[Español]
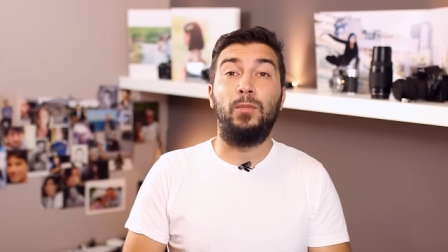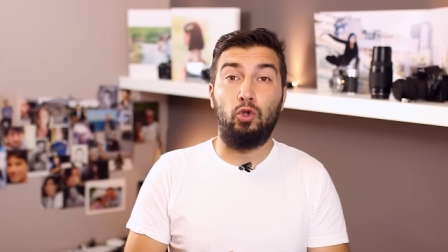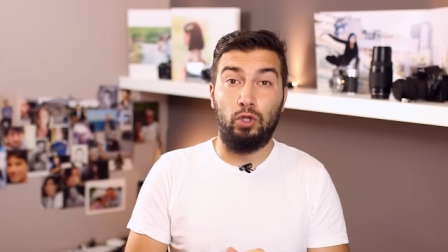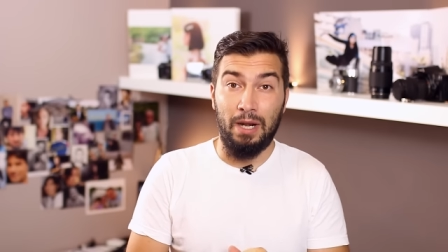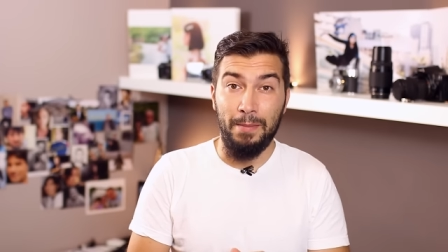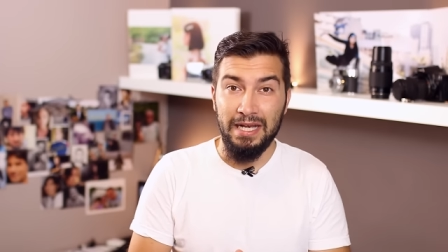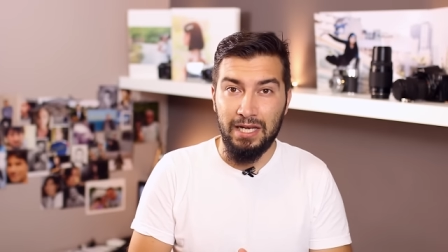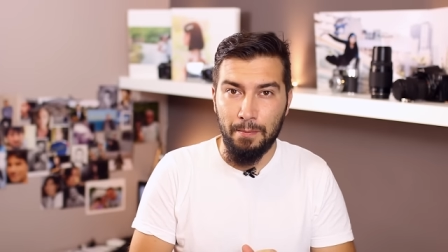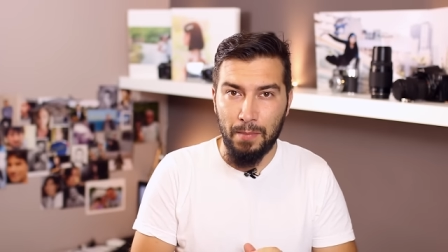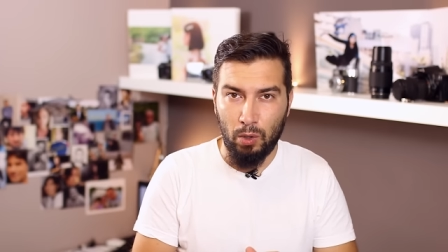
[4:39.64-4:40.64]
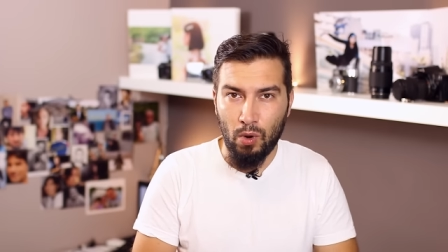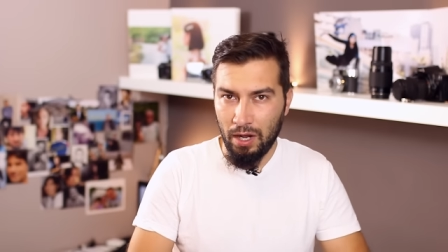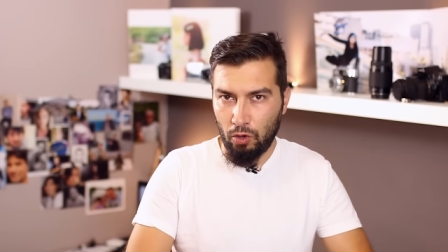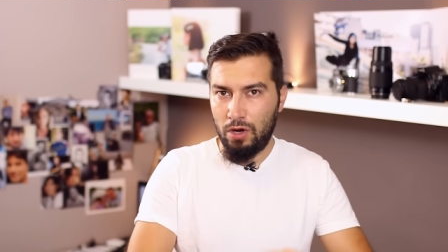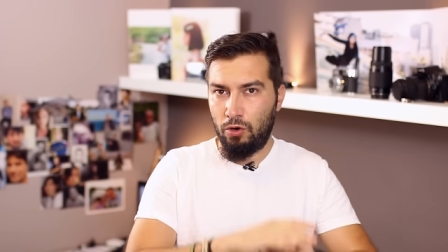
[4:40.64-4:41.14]
totalmente
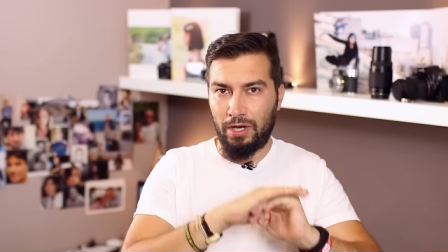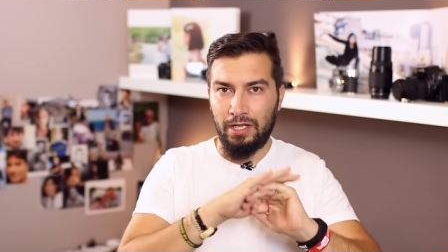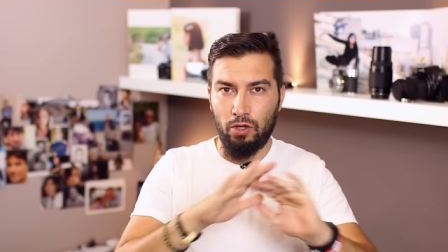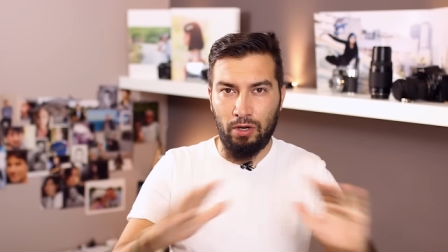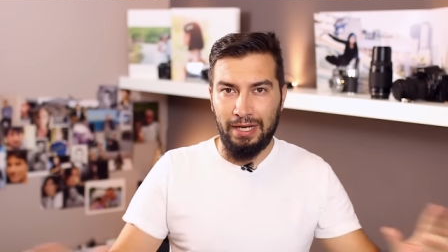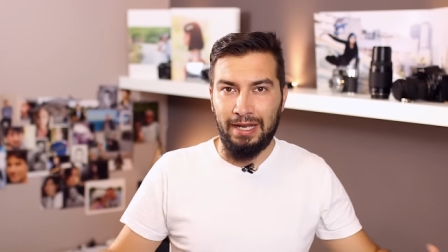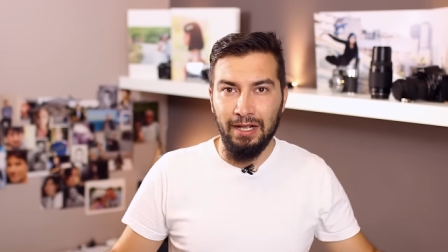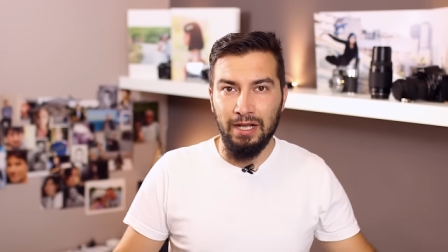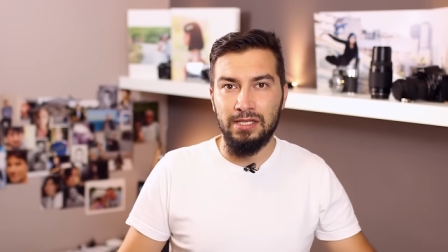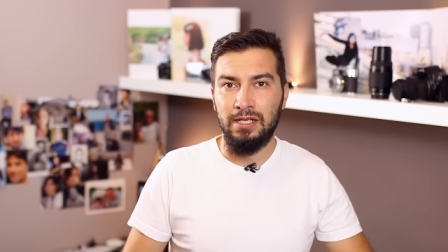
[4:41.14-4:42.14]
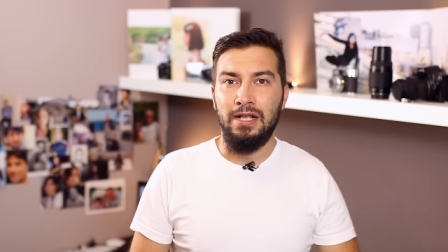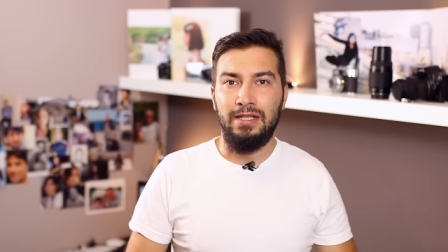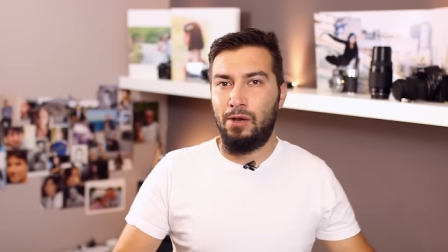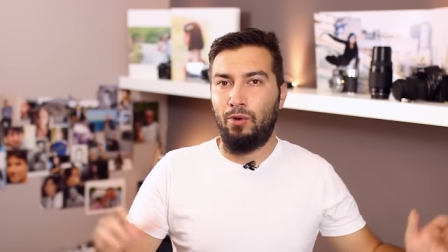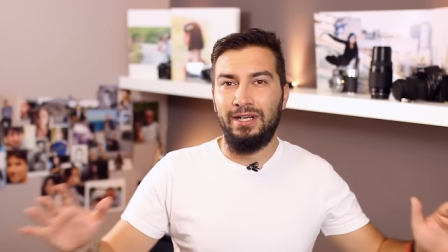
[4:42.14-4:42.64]
manual con el ordenador que tengas,
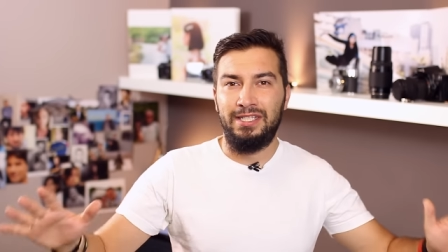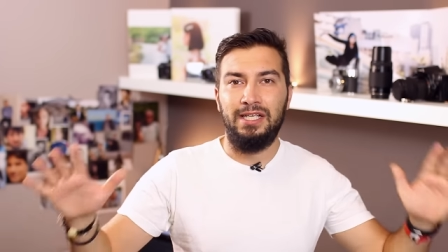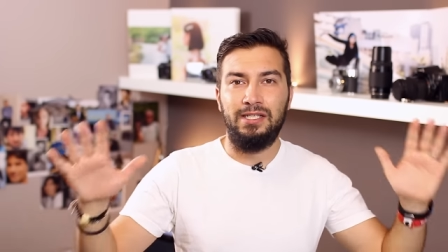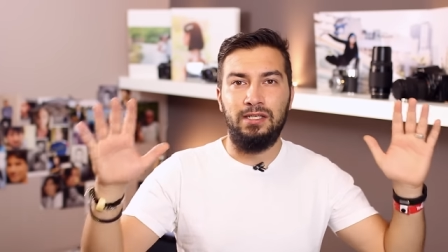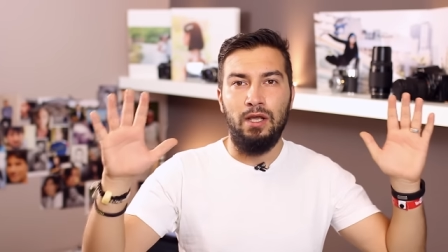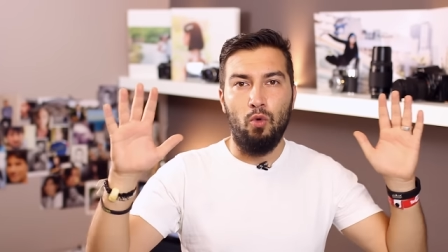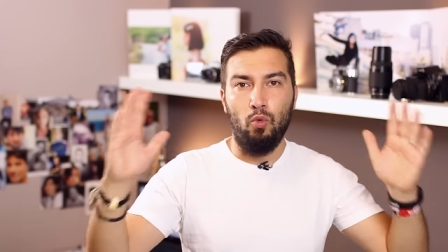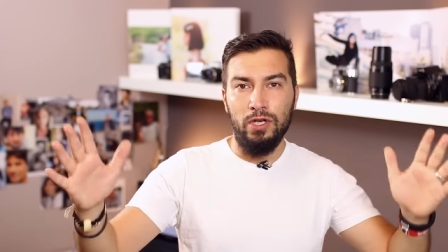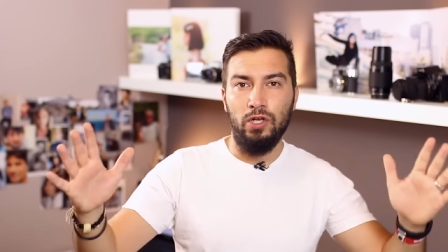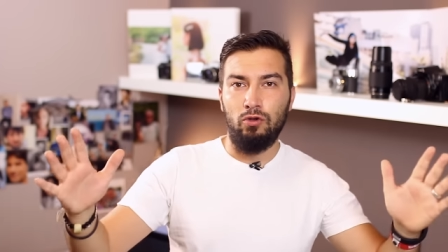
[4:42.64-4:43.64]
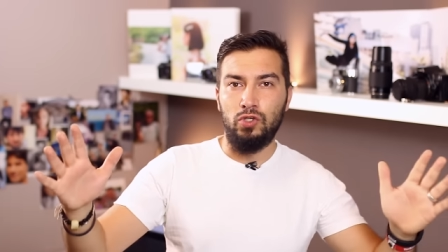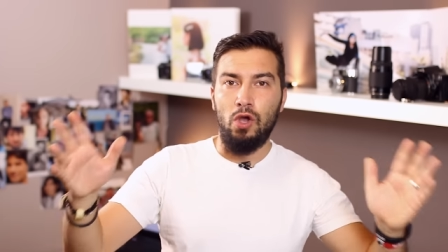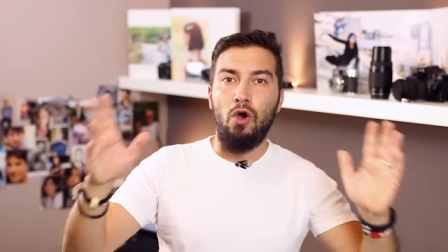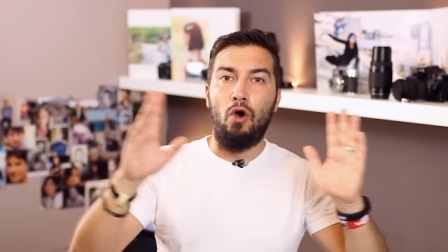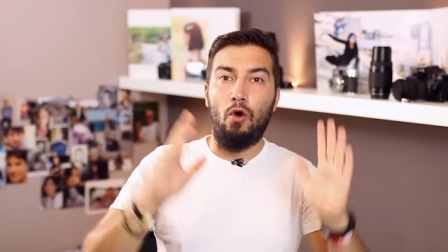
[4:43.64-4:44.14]
da igual si es
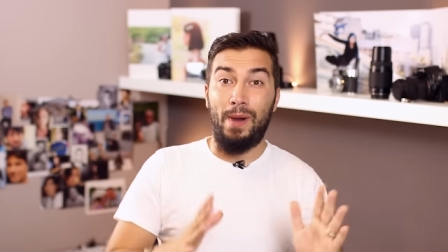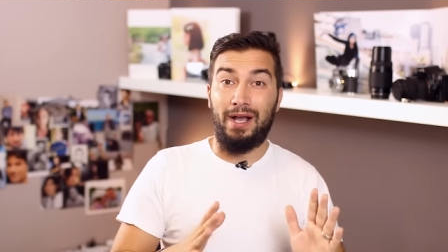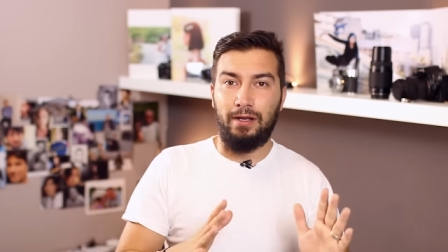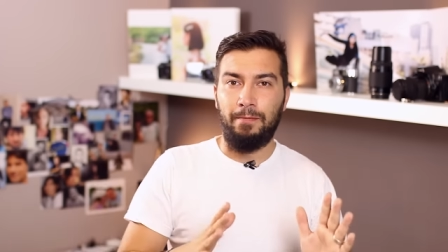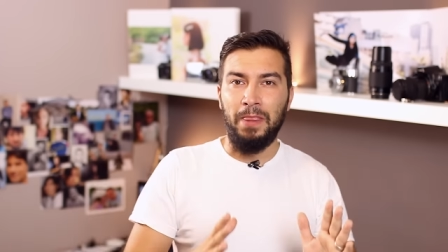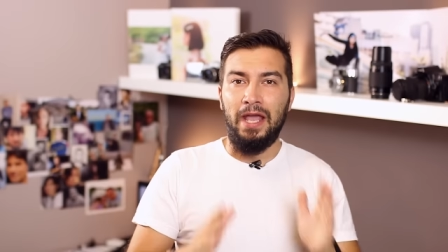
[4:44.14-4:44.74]
Windows o Mac.